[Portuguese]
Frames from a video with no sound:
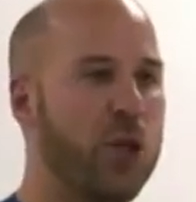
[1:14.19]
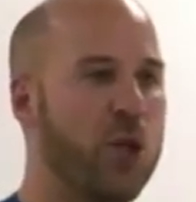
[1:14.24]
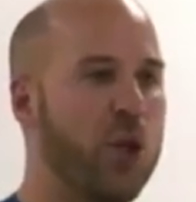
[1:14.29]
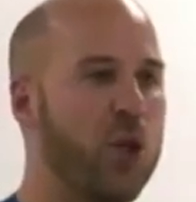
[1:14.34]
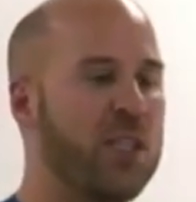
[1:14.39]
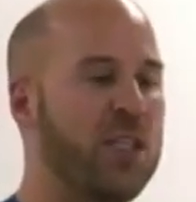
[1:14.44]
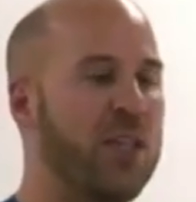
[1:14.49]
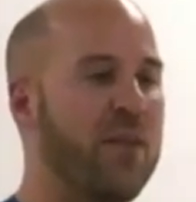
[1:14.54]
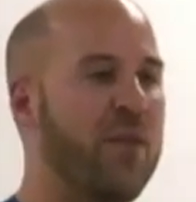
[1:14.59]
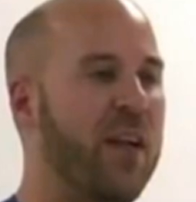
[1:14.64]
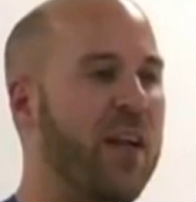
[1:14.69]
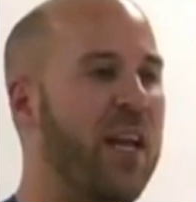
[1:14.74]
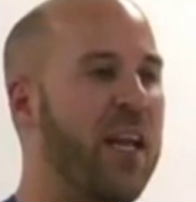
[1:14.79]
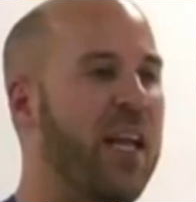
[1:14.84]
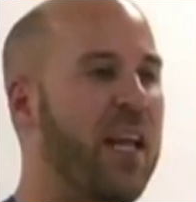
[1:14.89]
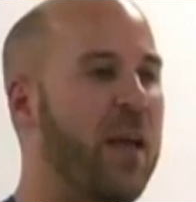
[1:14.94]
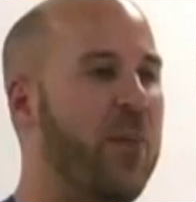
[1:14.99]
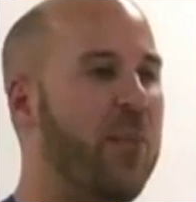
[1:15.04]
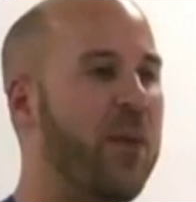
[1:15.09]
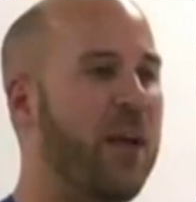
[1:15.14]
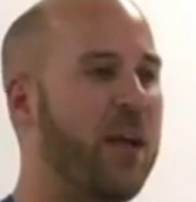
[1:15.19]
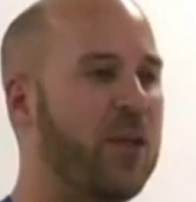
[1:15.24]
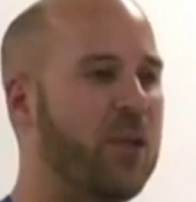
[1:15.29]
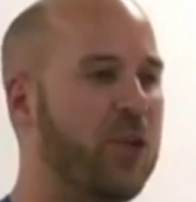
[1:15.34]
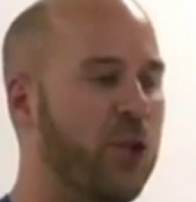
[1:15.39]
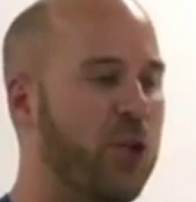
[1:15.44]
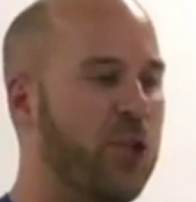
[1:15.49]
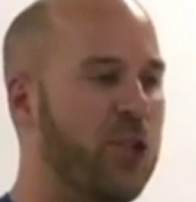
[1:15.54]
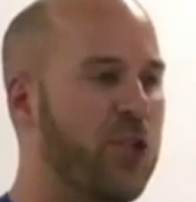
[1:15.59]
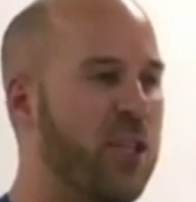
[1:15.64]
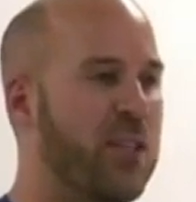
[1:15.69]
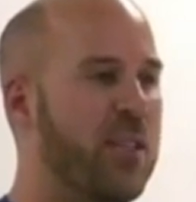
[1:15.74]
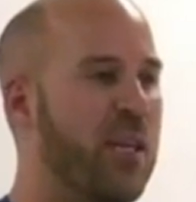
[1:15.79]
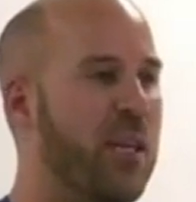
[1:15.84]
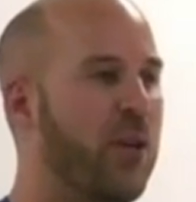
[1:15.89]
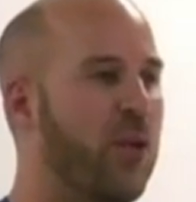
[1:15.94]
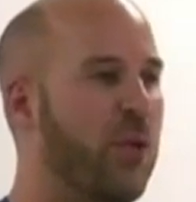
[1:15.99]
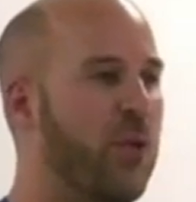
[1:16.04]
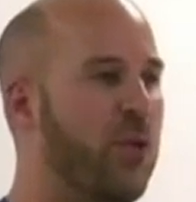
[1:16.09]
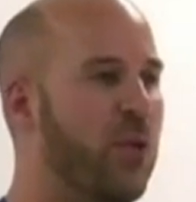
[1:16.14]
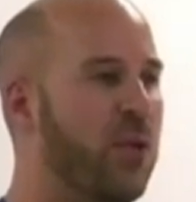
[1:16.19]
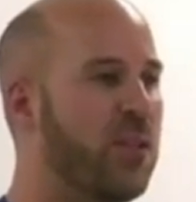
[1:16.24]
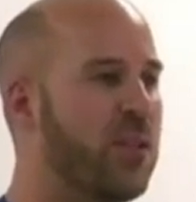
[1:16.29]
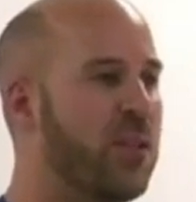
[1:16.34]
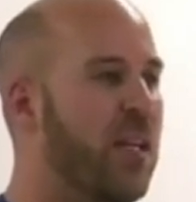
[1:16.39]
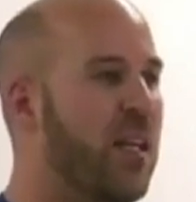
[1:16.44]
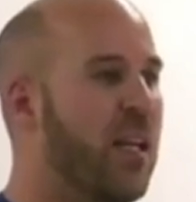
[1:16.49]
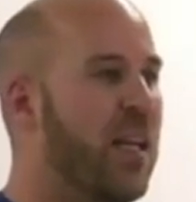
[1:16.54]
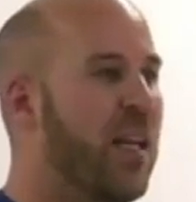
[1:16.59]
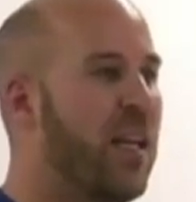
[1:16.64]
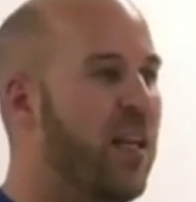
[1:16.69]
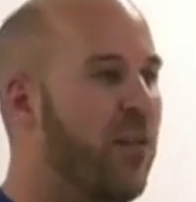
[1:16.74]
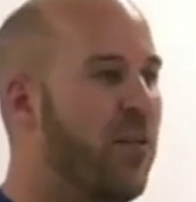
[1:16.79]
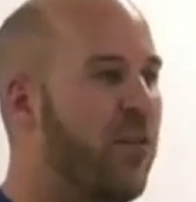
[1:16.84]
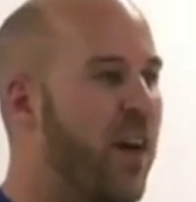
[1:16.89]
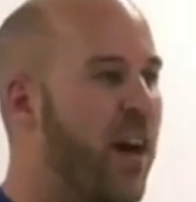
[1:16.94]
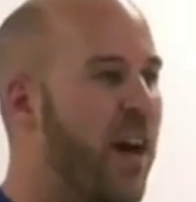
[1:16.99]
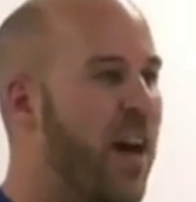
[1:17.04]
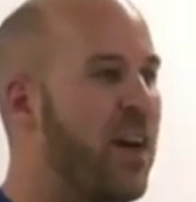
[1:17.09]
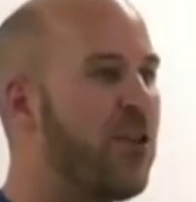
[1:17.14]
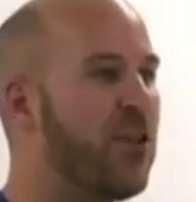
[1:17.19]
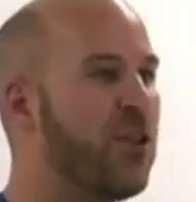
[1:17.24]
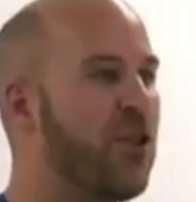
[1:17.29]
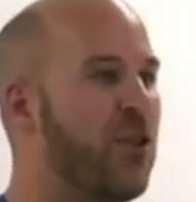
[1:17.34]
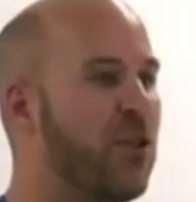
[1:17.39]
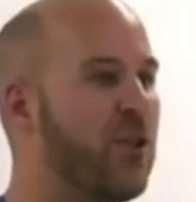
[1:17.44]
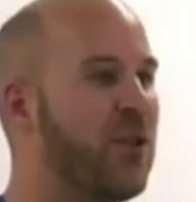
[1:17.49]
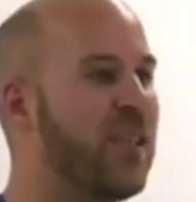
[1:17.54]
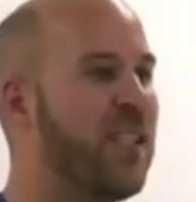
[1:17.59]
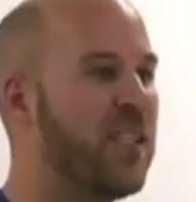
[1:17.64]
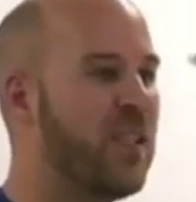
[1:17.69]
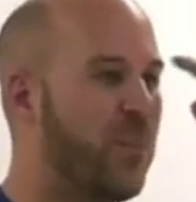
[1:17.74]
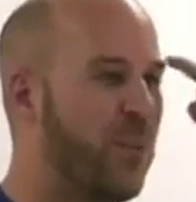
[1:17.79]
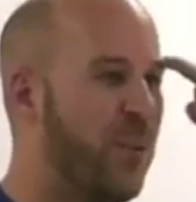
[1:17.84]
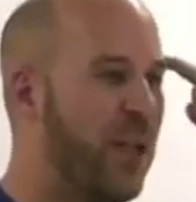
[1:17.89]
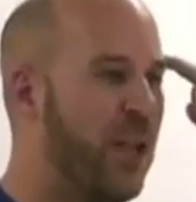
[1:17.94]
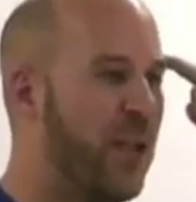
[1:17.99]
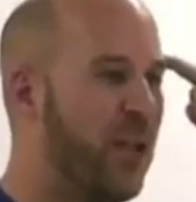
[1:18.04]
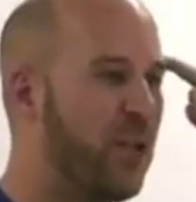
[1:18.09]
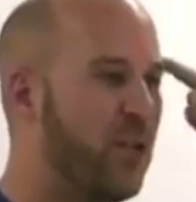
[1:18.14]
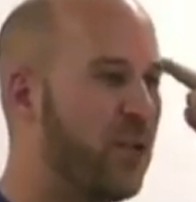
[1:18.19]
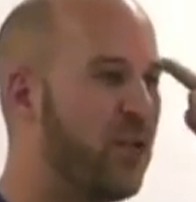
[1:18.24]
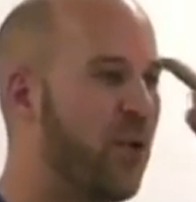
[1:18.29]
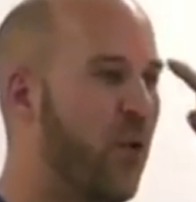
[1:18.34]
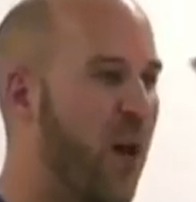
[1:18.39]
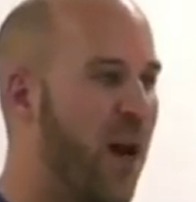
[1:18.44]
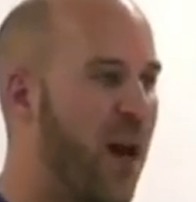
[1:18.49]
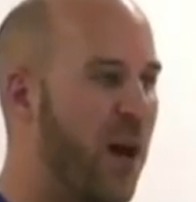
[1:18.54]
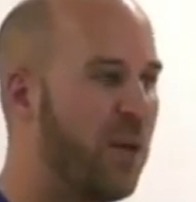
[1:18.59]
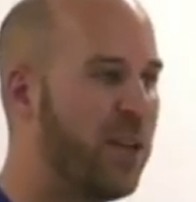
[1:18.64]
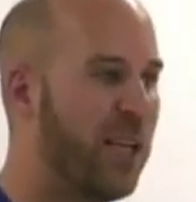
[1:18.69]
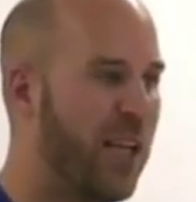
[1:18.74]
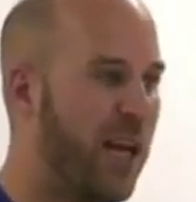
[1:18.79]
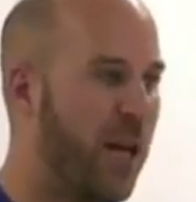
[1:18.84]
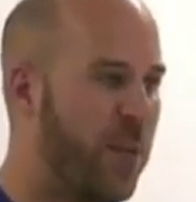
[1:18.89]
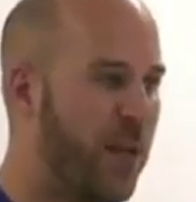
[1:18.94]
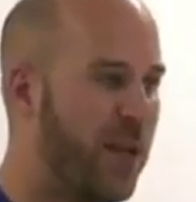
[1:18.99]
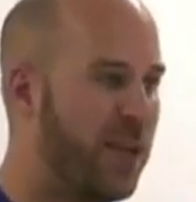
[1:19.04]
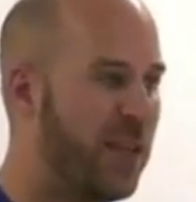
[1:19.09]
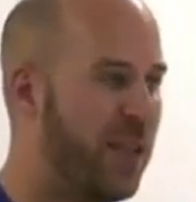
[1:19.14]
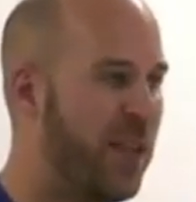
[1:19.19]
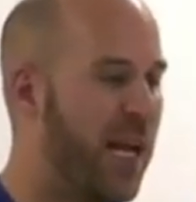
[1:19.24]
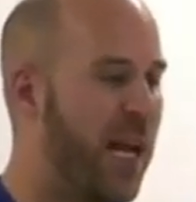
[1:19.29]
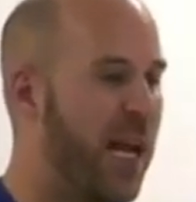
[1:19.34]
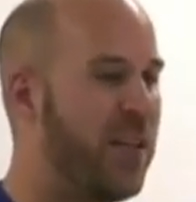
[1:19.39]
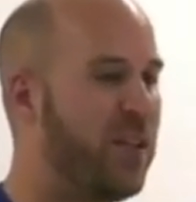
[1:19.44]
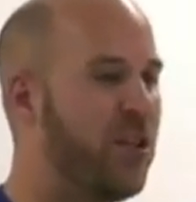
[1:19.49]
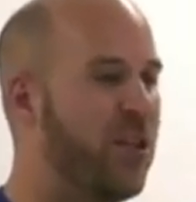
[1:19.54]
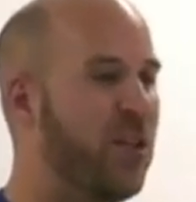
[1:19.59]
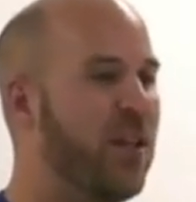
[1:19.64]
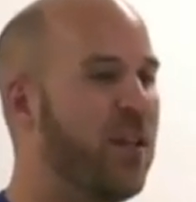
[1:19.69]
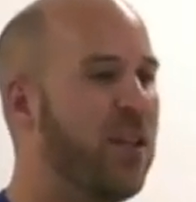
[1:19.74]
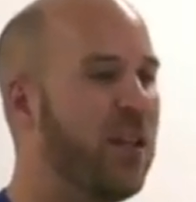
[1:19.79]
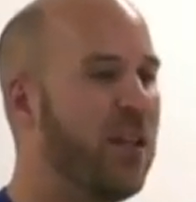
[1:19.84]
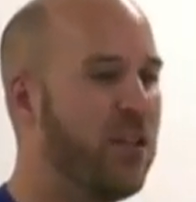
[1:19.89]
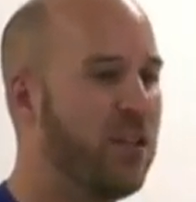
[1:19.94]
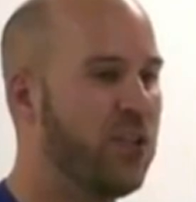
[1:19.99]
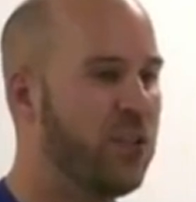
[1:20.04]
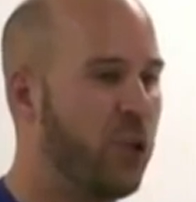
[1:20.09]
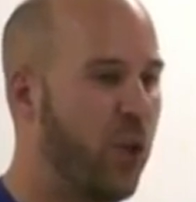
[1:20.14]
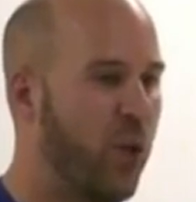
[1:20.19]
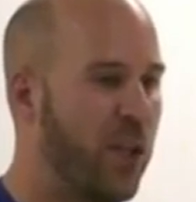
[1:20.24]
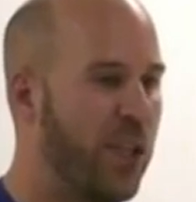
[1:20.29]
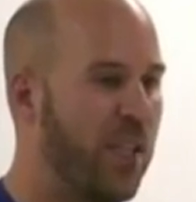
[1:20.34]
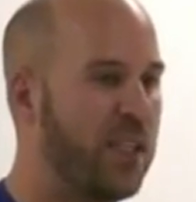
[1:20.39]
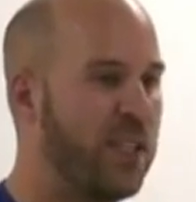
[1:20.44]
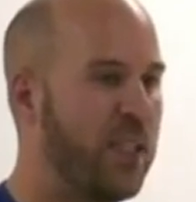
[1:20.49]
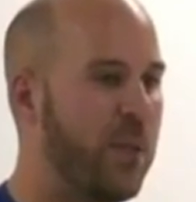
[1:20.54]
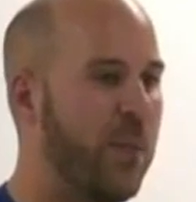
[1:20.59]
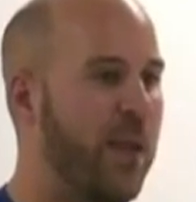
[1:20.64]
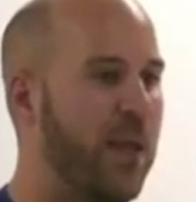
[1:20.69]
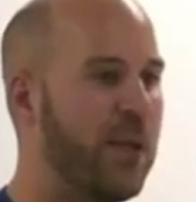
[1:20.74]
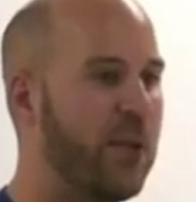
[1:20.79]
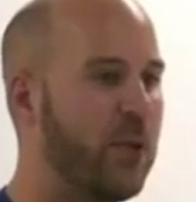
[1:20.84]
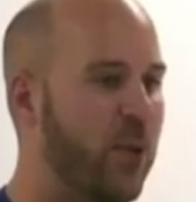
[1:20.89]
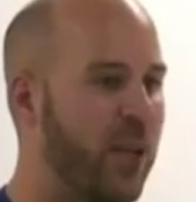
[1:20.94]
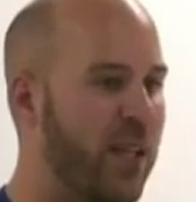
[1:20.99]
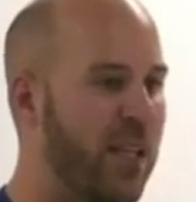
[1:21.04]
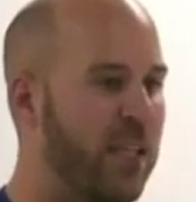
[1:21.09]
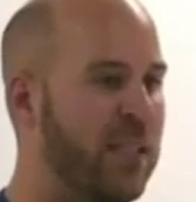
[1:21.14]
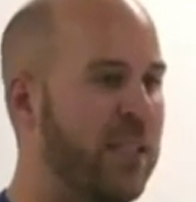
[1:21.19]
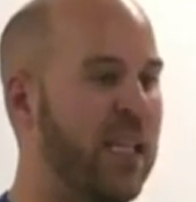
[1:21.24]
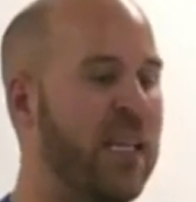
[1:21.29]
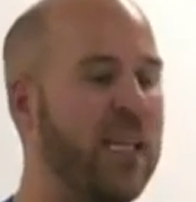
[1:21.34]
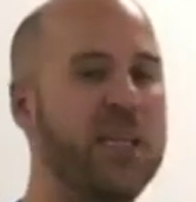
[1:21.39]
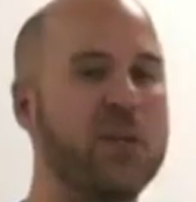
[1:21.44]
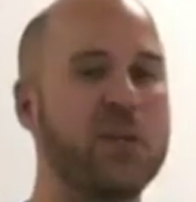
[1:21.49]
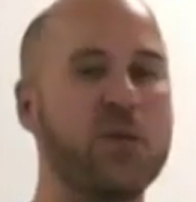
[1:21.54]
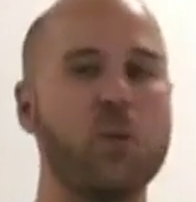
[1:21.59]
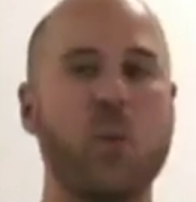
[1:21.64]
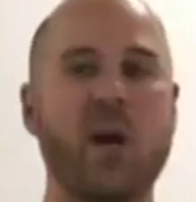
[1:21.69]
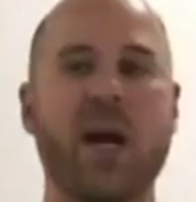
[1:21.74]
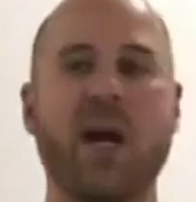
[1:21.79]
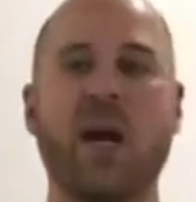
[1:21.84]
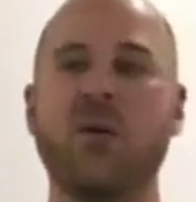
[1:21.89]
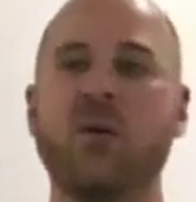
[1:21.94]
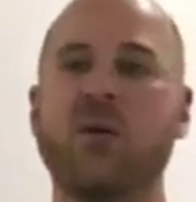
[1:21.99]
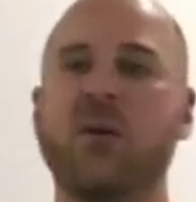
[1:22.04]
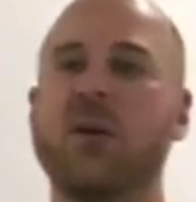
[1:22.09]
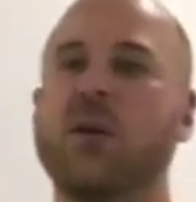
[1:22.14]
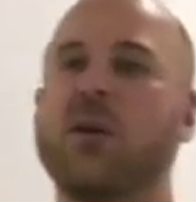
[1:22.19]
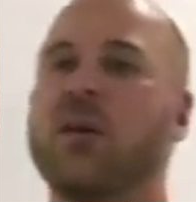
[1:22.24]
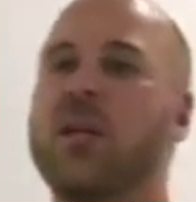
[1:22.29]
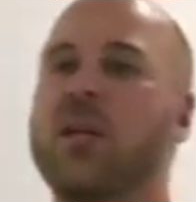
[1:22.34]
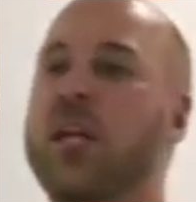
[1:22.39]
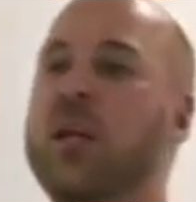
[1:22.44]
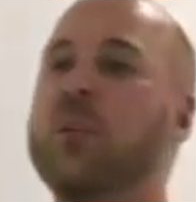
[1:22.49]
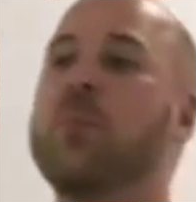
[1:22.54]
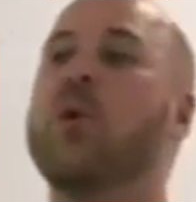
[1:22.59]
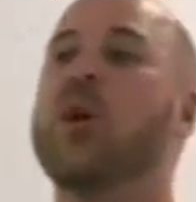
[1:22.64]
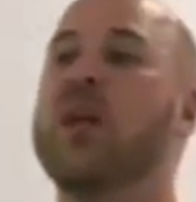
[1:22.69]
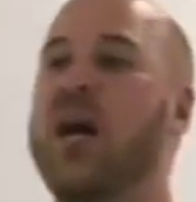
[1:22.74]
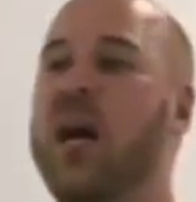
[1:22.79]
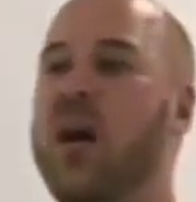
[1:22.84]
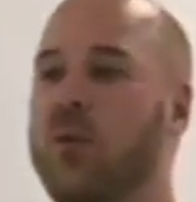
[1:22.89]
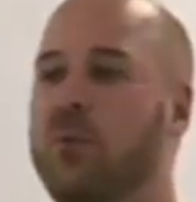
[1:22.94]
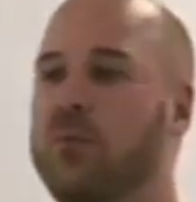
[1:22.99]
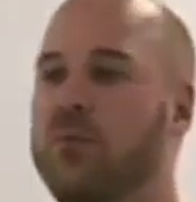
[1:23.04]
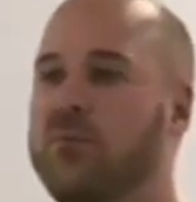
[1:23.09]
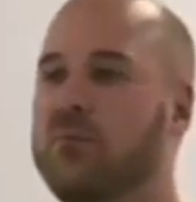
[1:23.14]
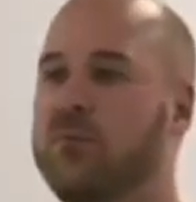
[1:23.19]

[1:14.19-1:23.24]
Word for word: Joseph Gleber, Dr. Dias da Cruz e vários outros espíritos com alta capacidade de conhecimento intelectual e moral.